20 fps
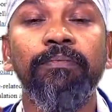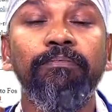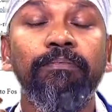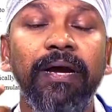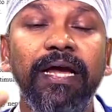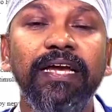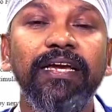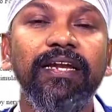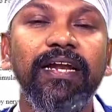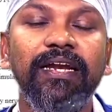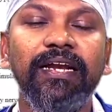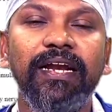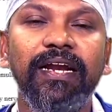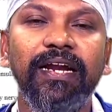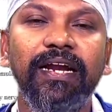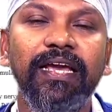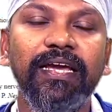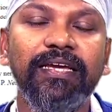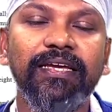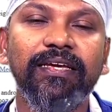మైగ్రేన్
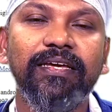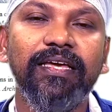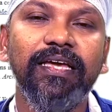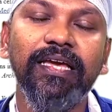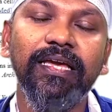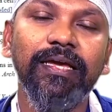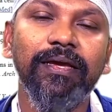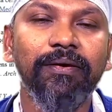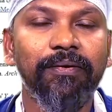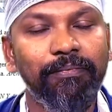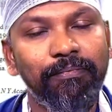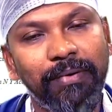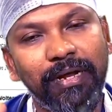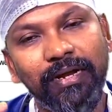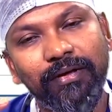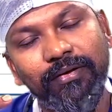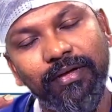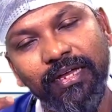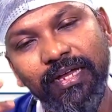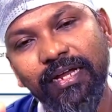హెడేక్కి
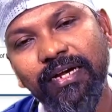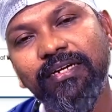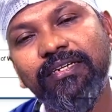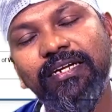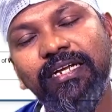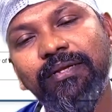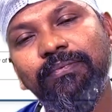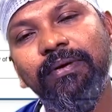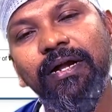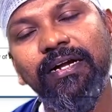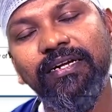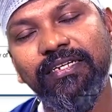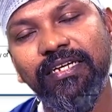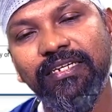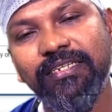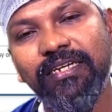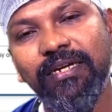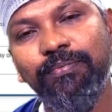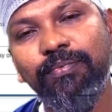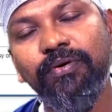మనకు హెయిర్ ట్రాన్స్ప్లాంట్
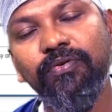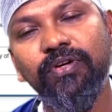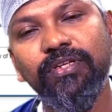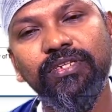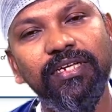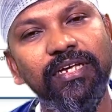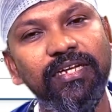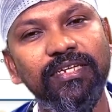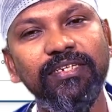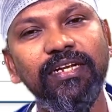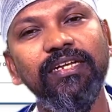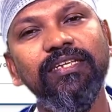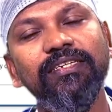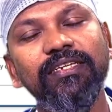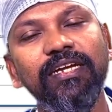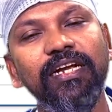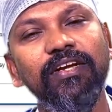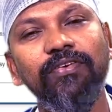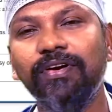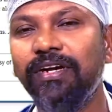చేసినప్పుడు వచ్చే
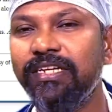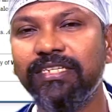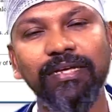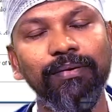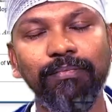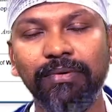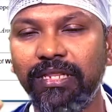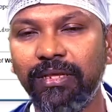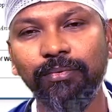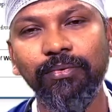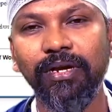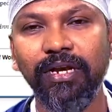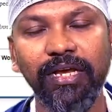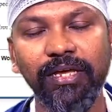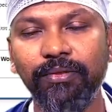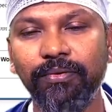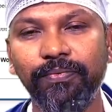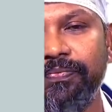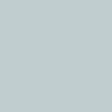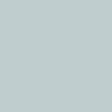రిజల్ట్స్కి ఎటువంటి సంబంధము
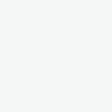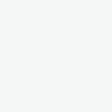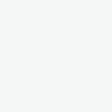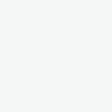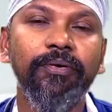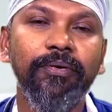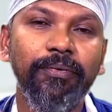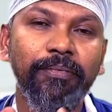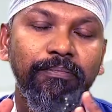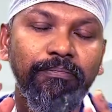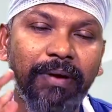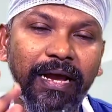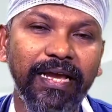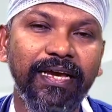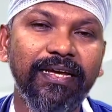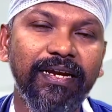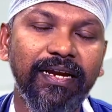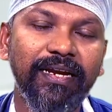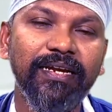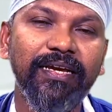లేదు ఇప్పుడు
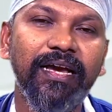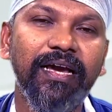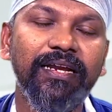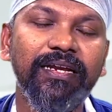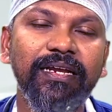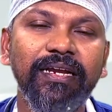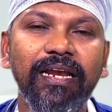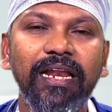మైగ్రేన్ కానీ